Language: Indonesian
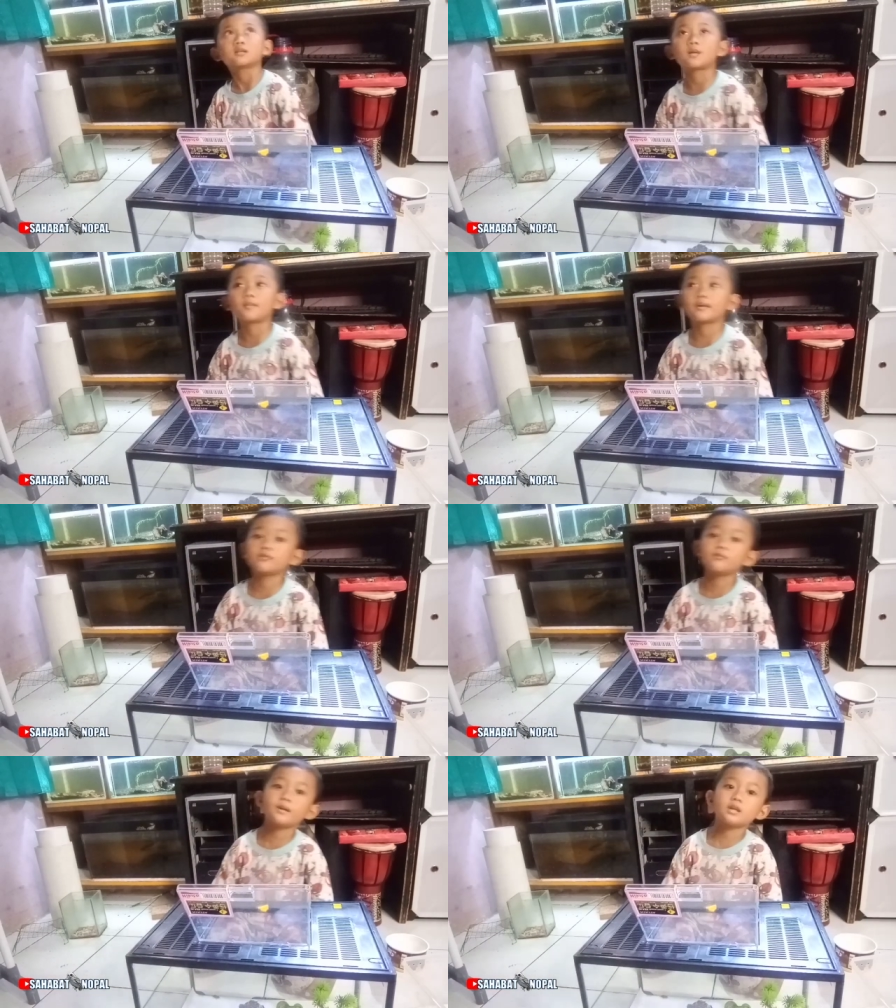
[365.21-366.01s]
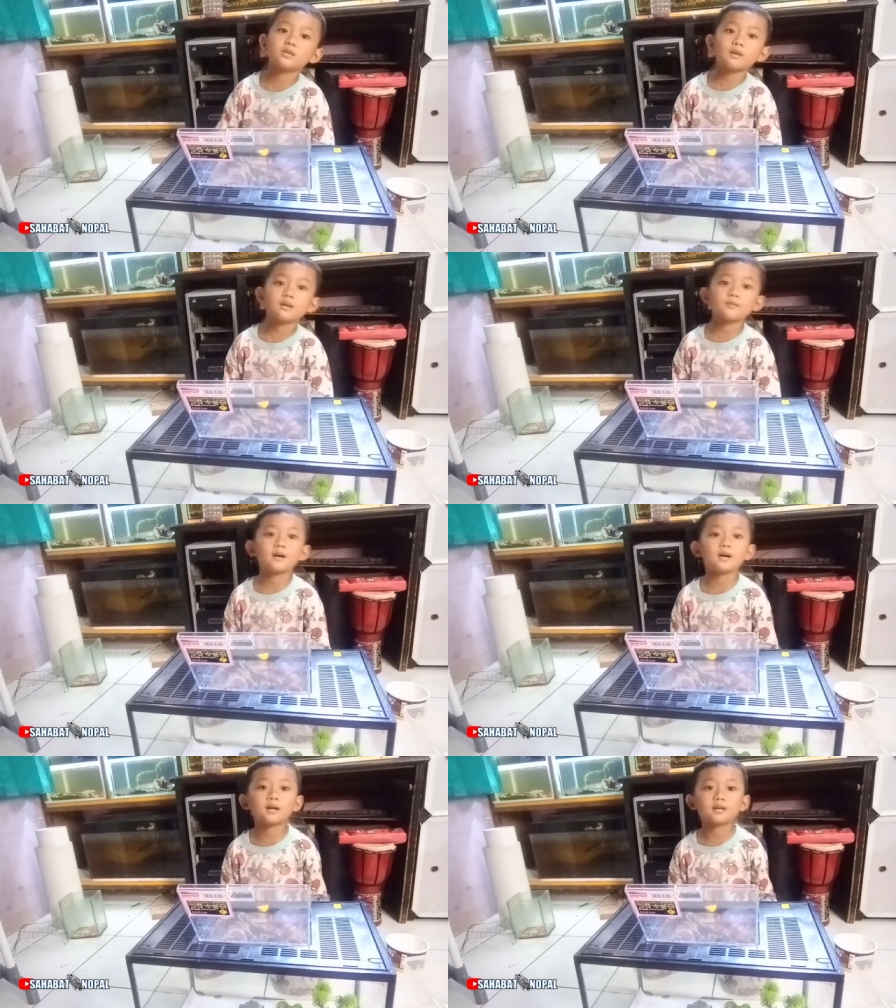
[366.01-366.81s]
Sampai jumpa
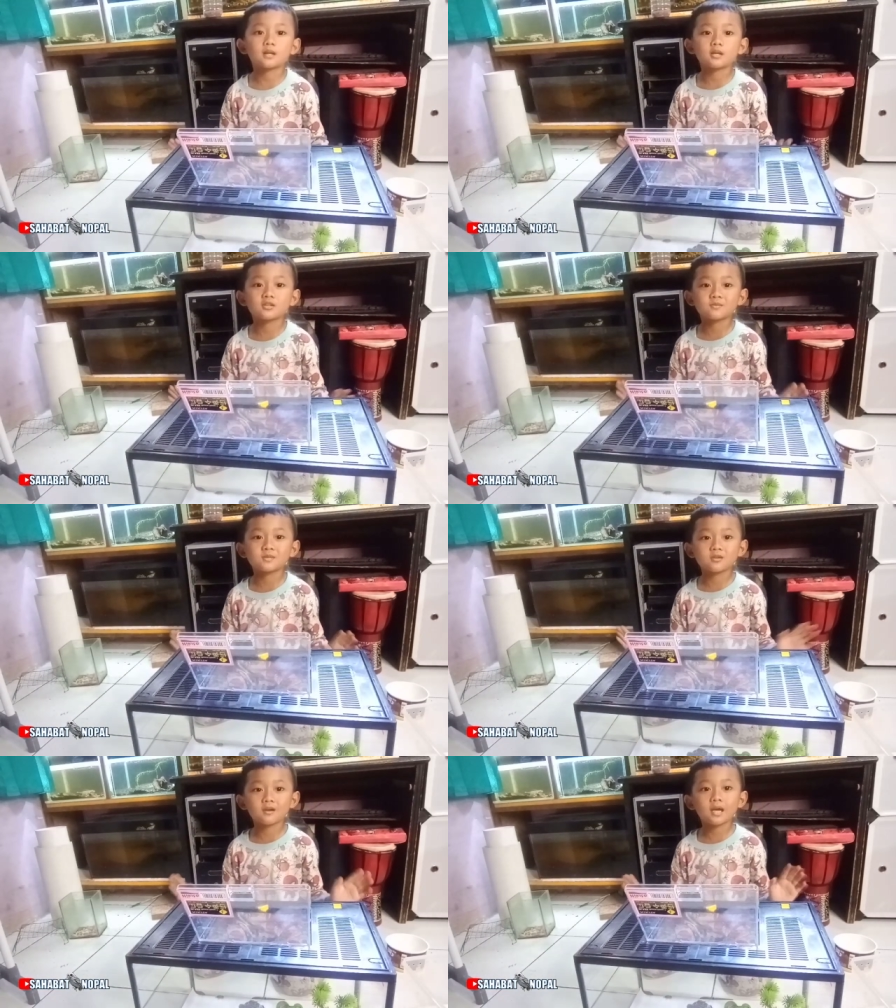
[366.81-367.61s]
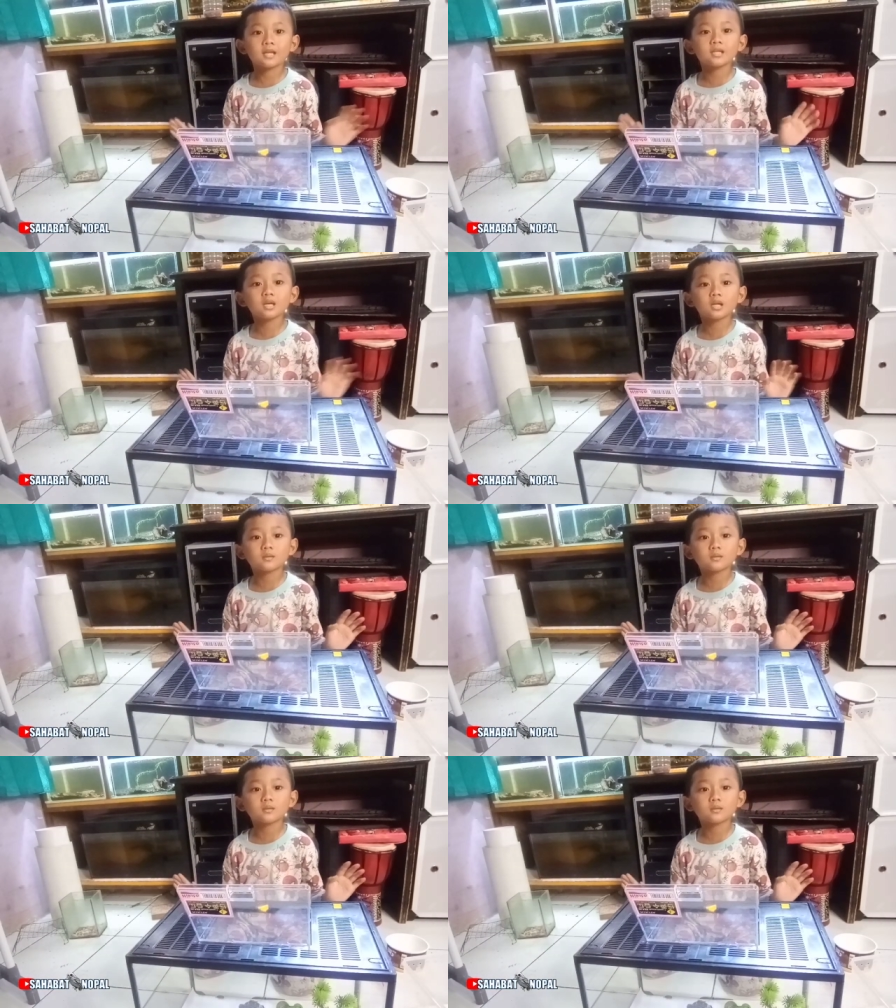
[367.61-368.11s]
teman-teman. Nanti besok lagi ya